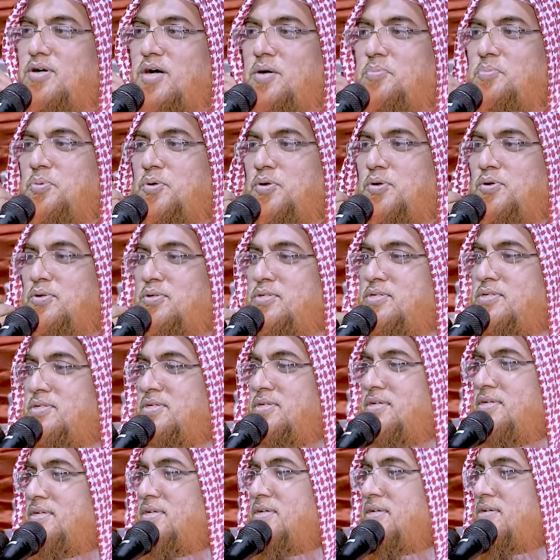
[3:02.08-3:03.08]
মহাপুরুষ
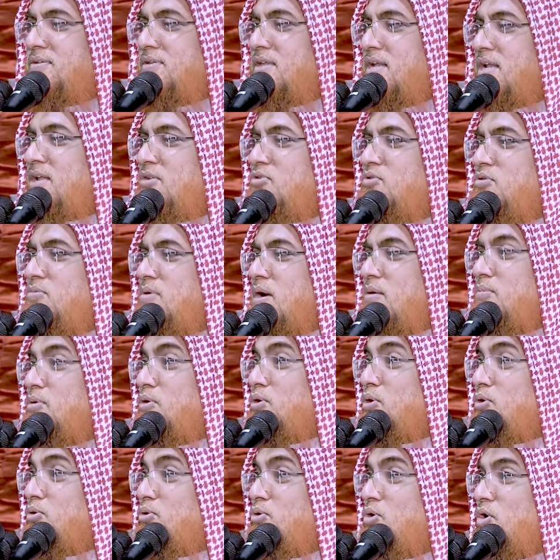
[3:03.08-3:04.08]
তিনি তোমার
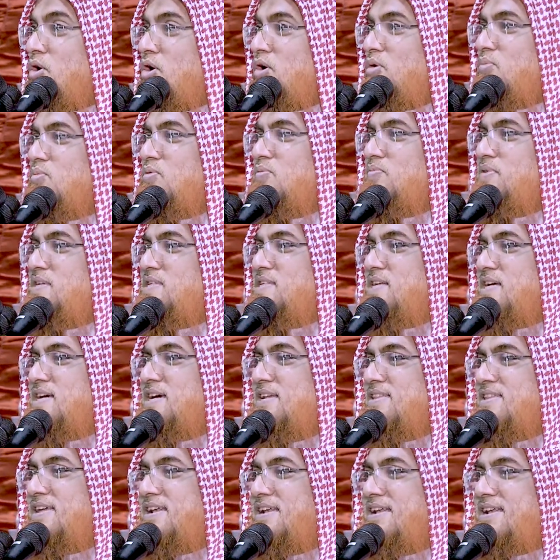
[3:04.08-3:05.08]
মতো ধর্ম বেছে
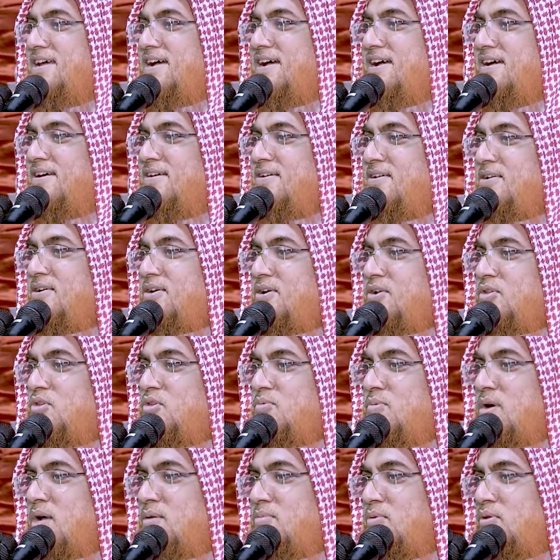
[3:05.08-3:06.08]
খেতেন না
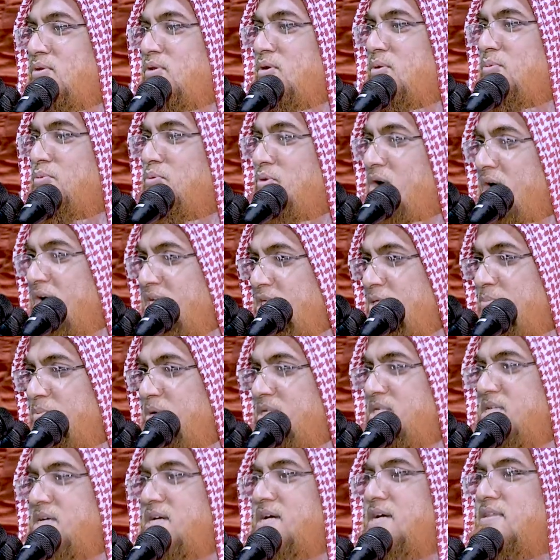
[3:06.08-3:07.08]
তোমার মতো ওয়াজ
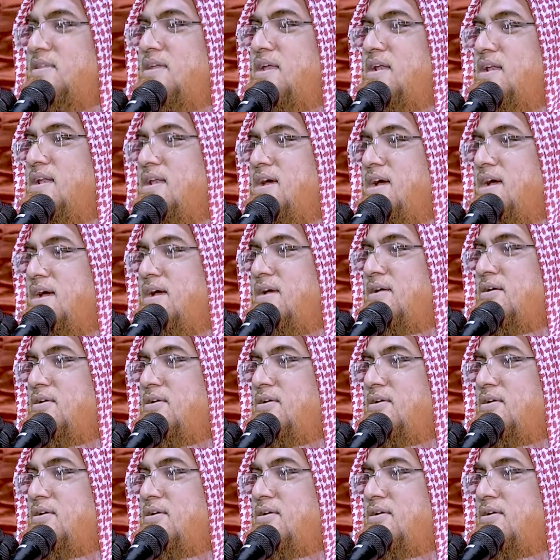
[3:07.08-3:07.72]
বেছে খেতেন না